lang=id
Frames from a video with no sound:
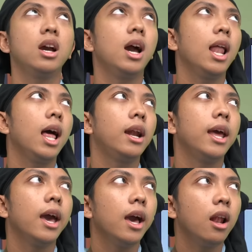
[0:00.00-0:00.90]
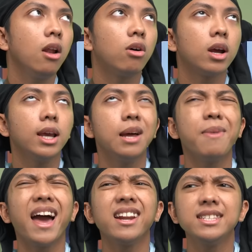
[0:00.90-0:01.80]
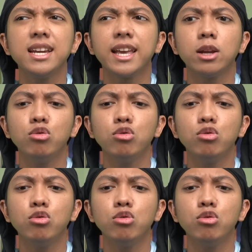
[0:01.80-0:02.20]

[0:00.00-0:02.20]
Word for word: enggak lah, Del. Orang gila mana sih yang nyari